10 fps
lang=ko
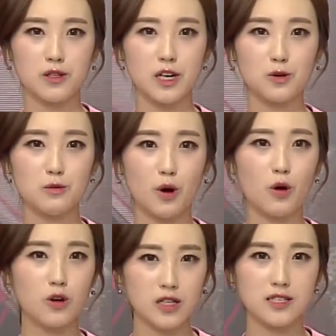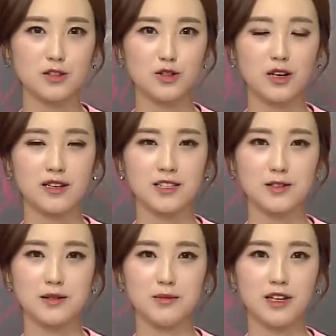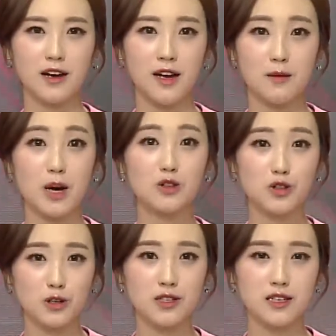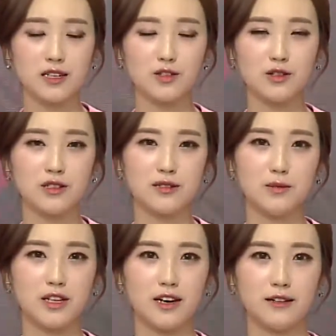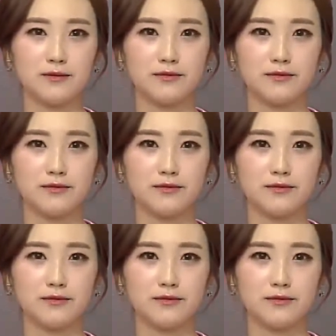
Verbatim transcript: 새로운 먹거리 창출에 나섰습니다. 박주영 기자가 취재했습니다.